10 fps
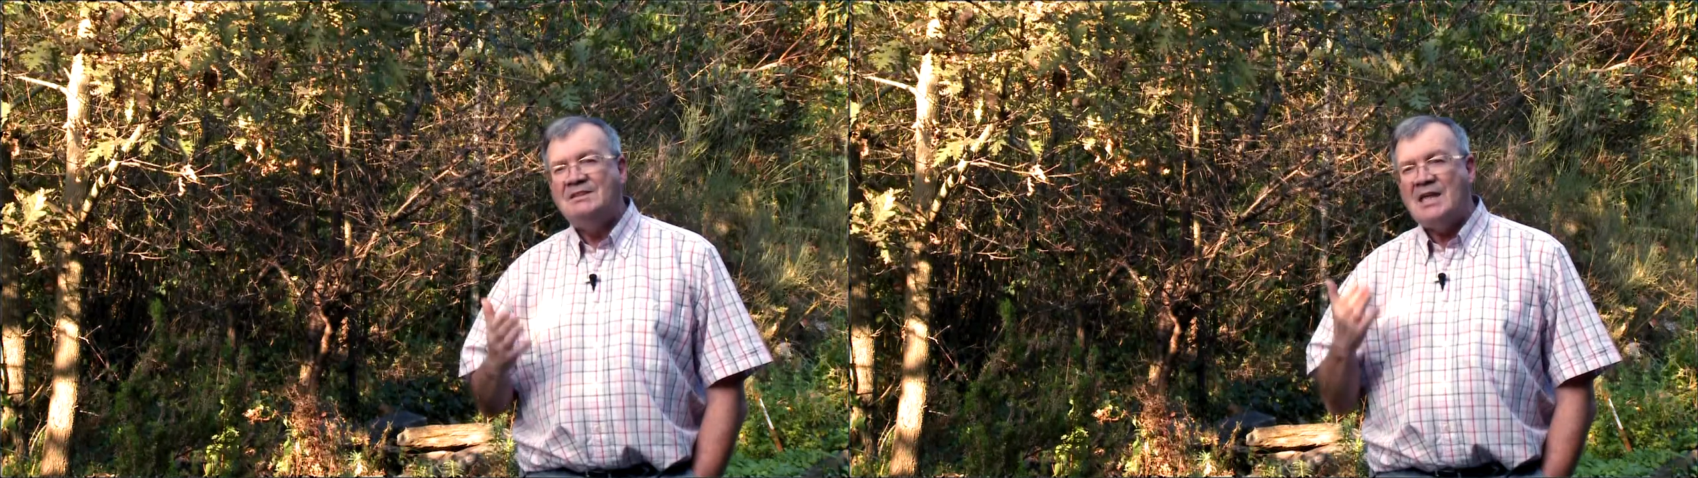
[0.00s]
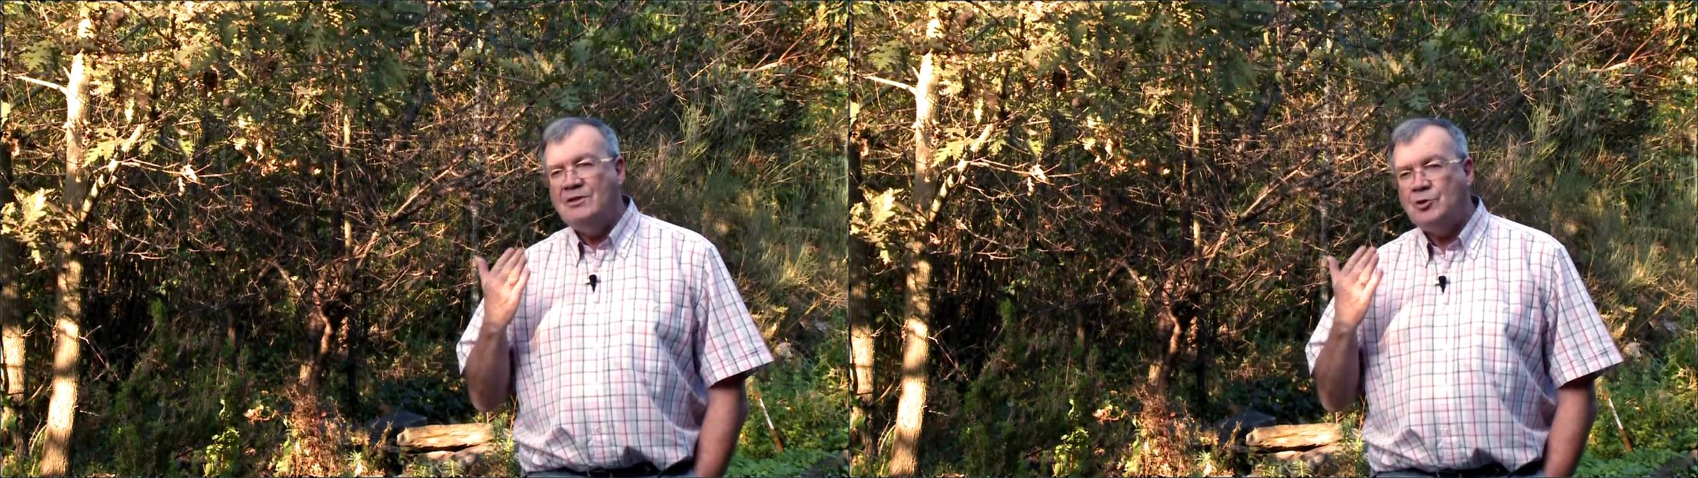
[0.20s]

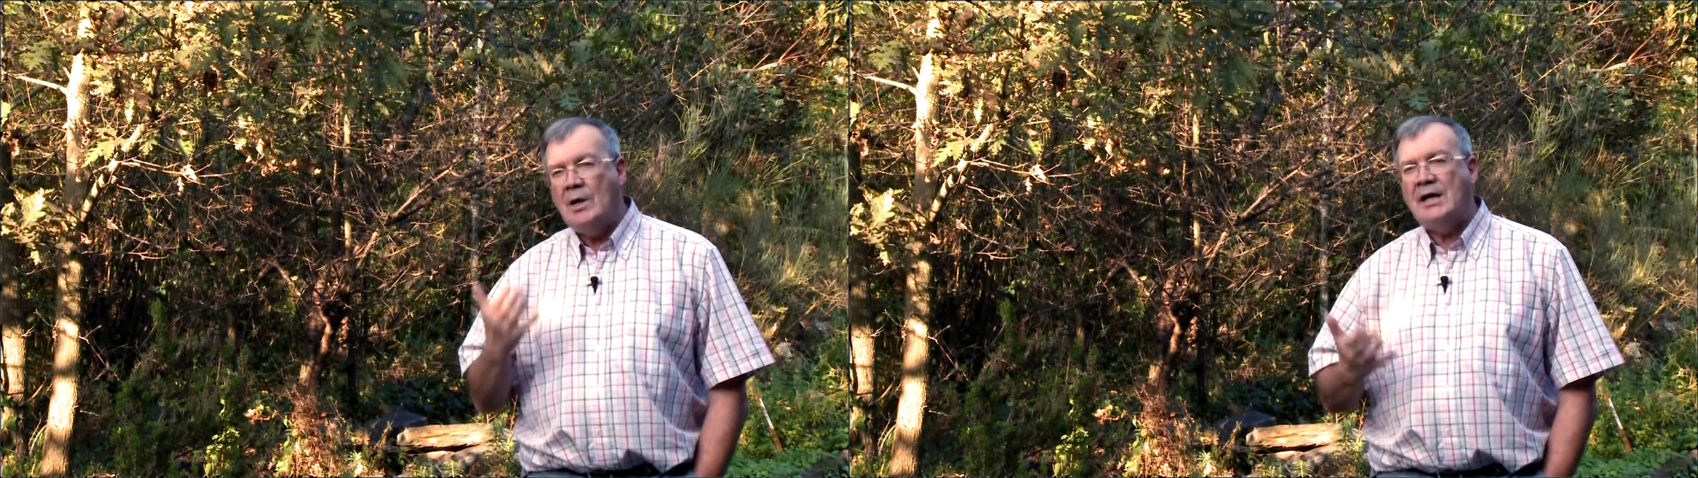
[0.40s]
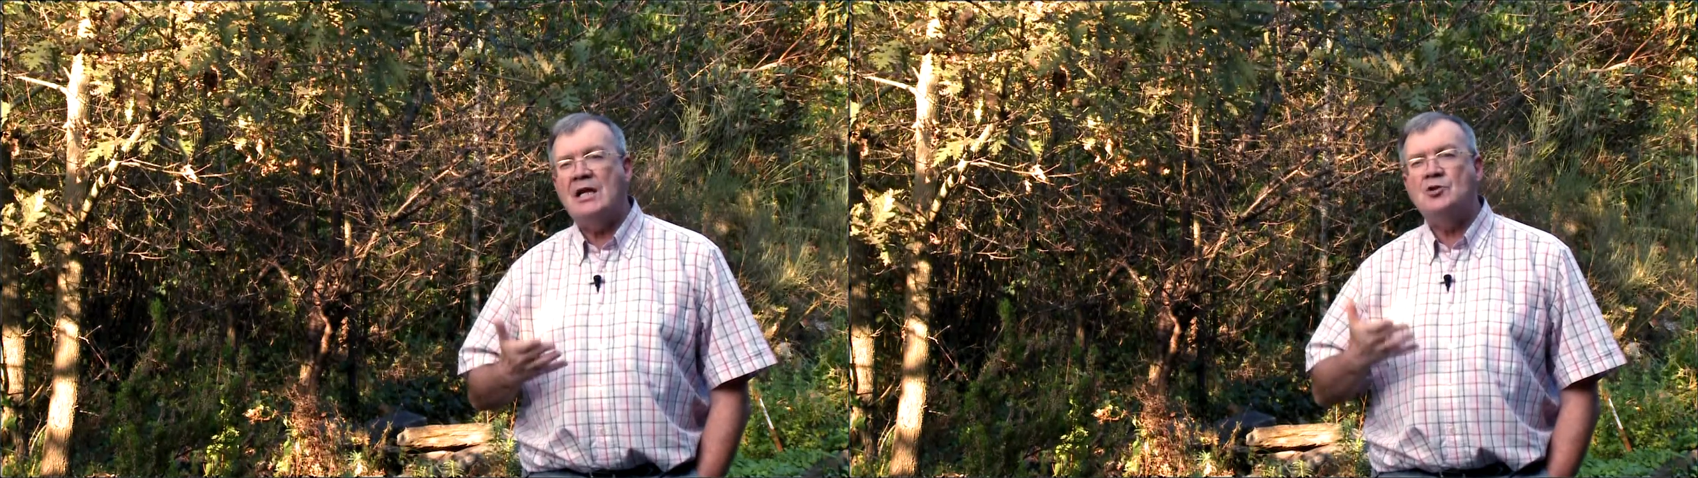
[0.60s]
tanto
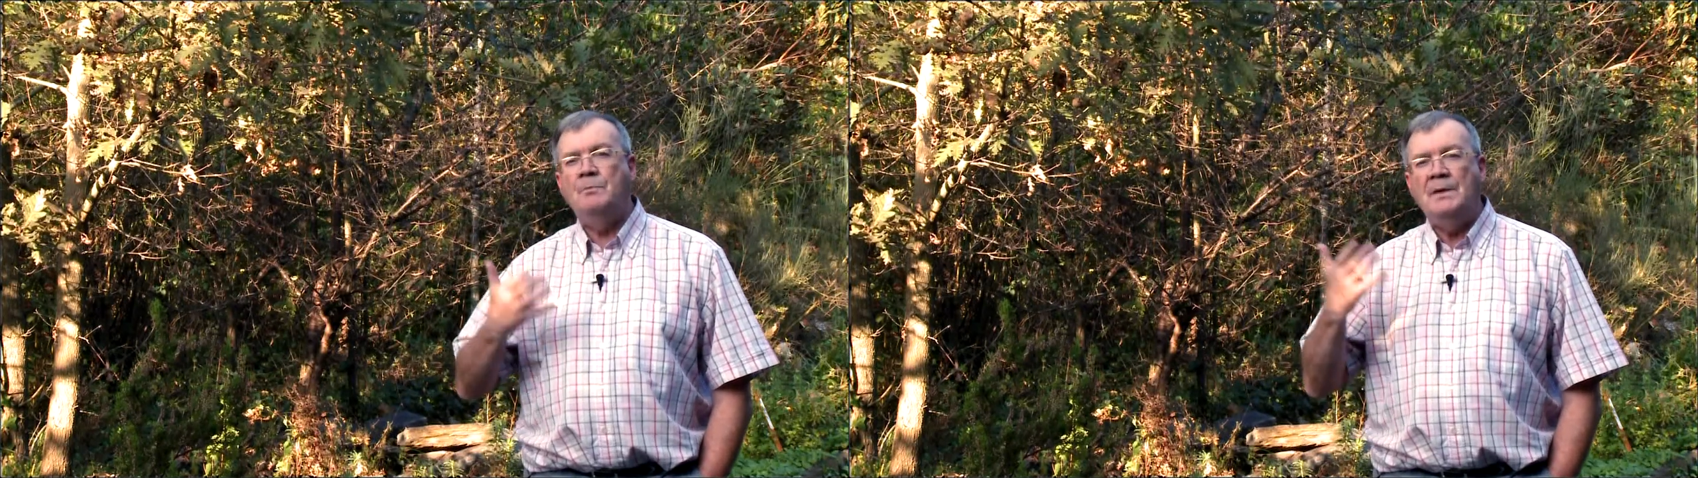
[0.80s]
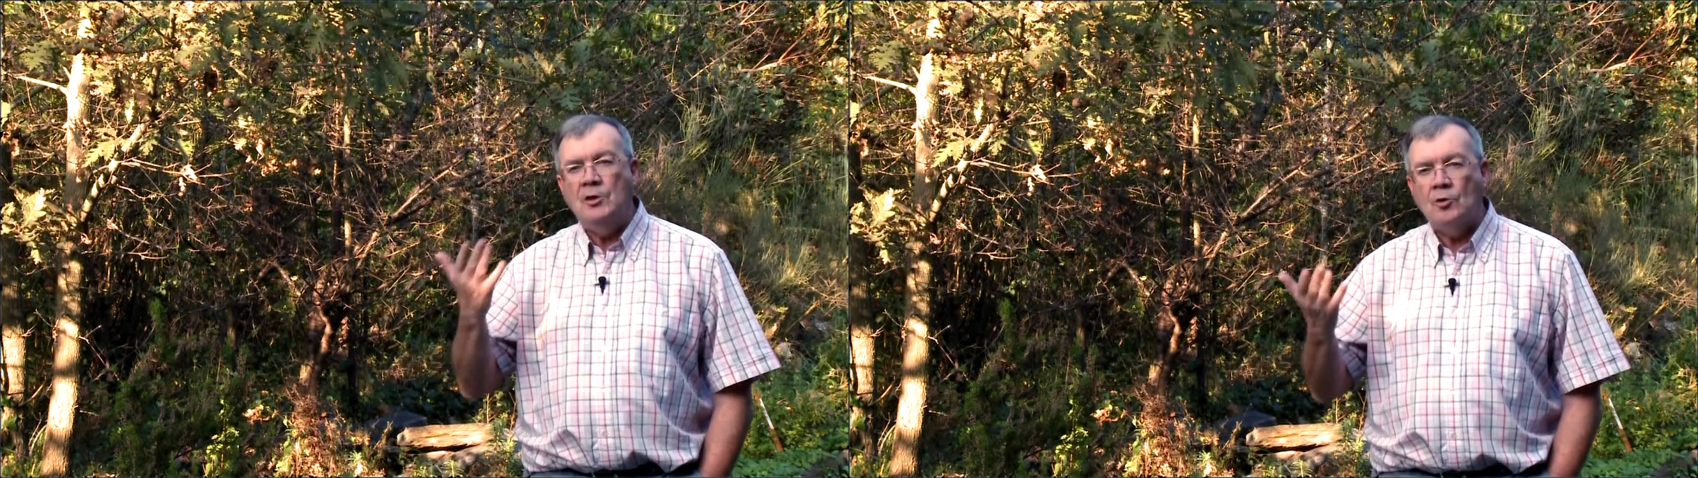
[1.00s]
la cara
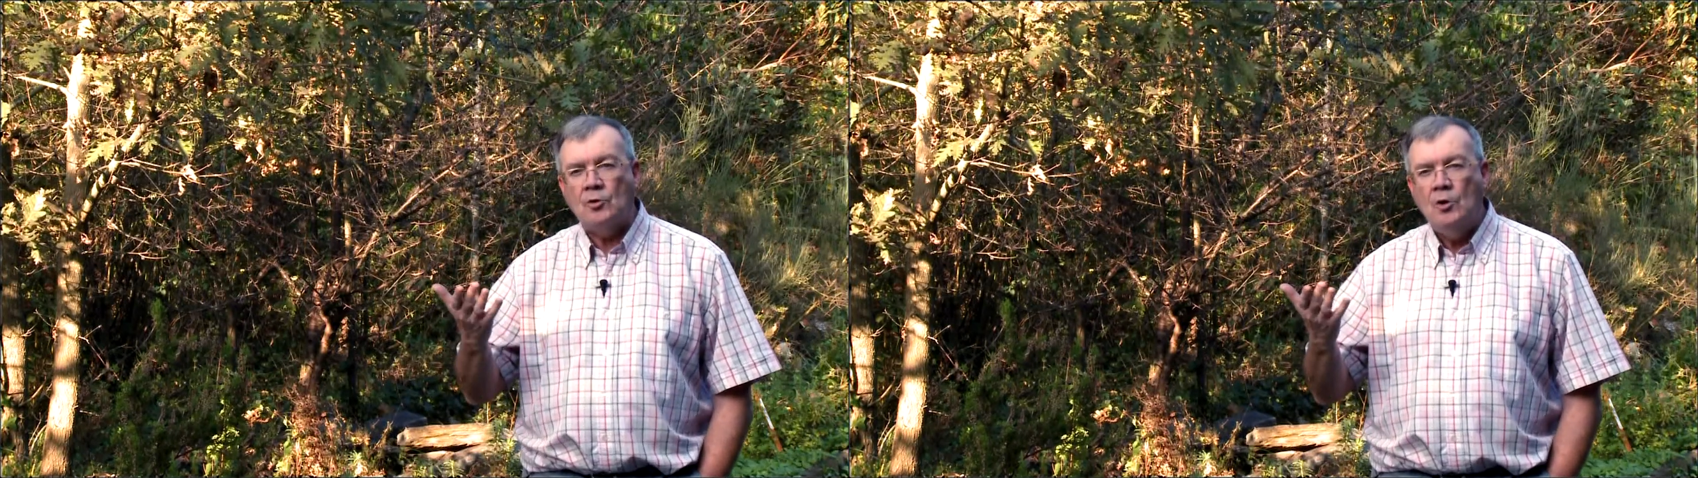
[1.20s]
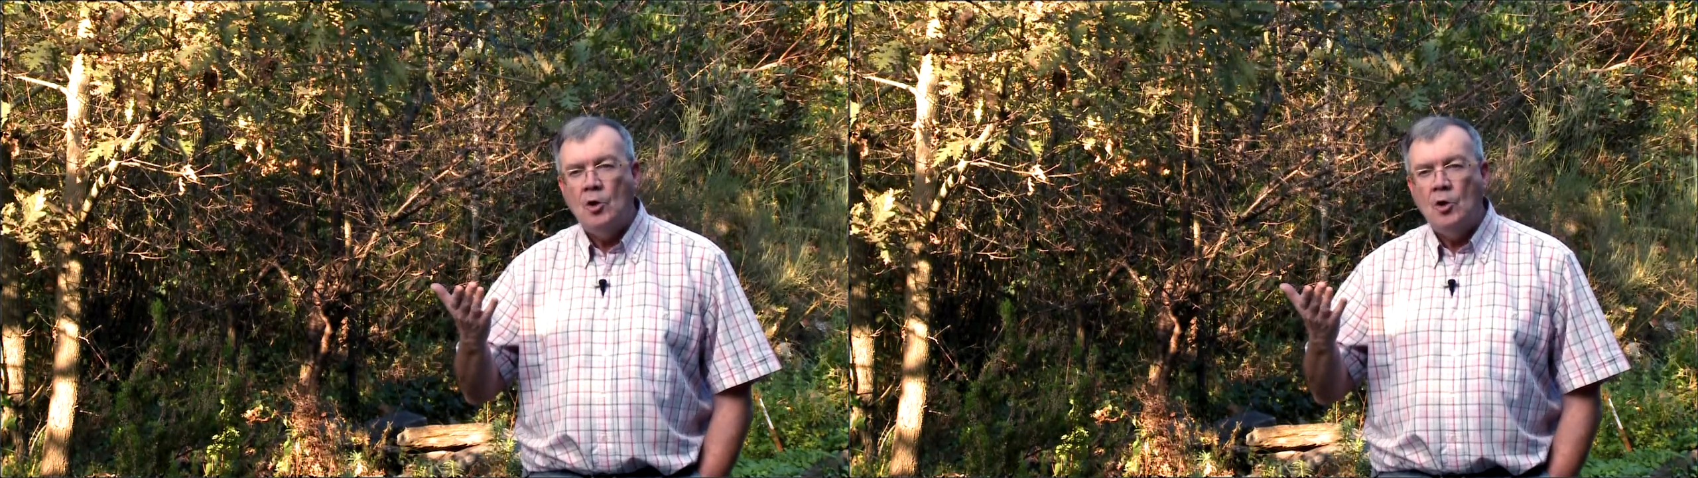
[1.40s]
superior